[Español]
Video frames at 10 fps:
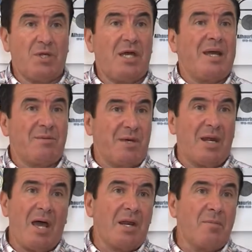tiene que
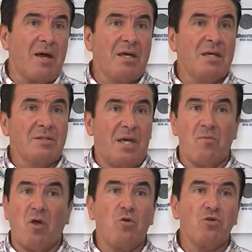estar arriba,
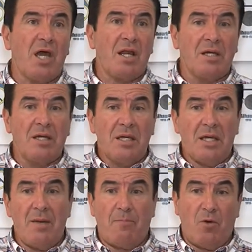tenemos que luchar
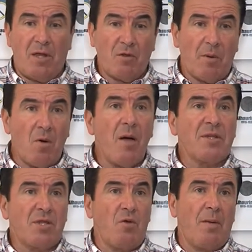y por eso vamos a
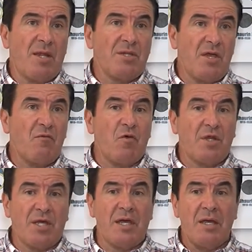mantener una plantilla
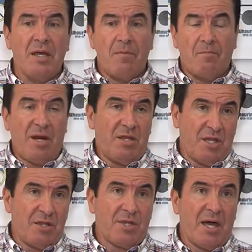fuerte para
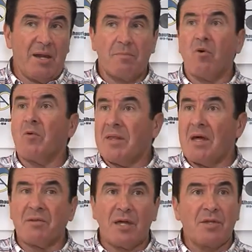intentar volver a
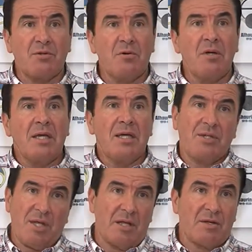dar zarto y
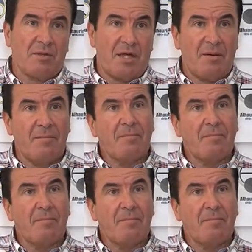estar la tercera.